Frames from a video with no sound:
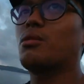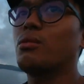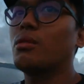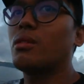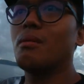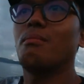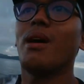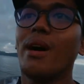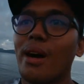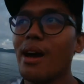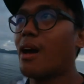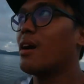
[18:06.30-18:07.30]
mga tunog ng
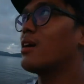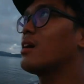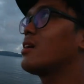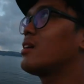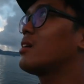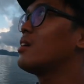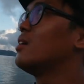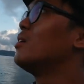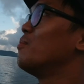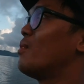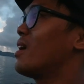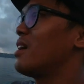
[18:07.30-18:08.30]
bangka
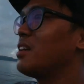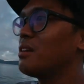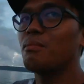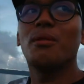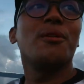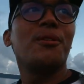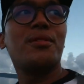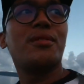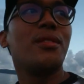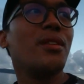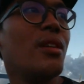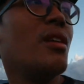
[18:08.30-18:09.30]
mga ibon
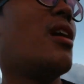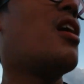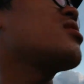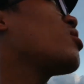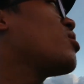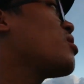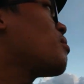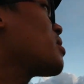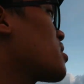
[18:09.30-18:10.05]
as doon